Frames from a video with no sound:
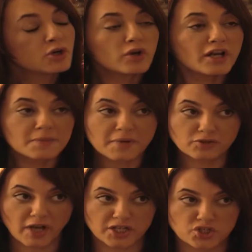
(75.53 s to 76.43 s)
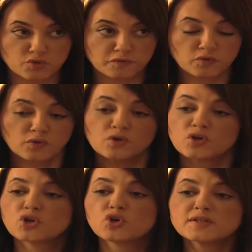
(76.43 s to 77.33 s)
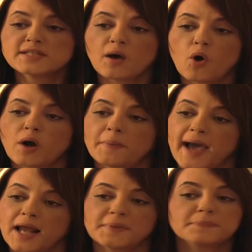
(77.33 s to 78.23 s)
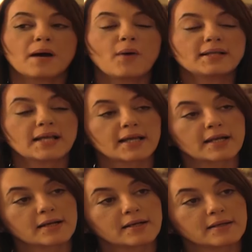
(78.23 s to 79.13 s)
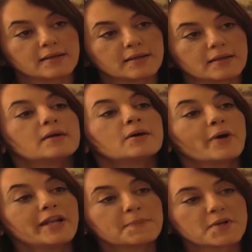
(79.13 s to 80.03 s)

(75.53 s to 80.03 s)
كل اللي مراته هتشوفه جوزها وهو بيعربط مع واحده غيرها وعينك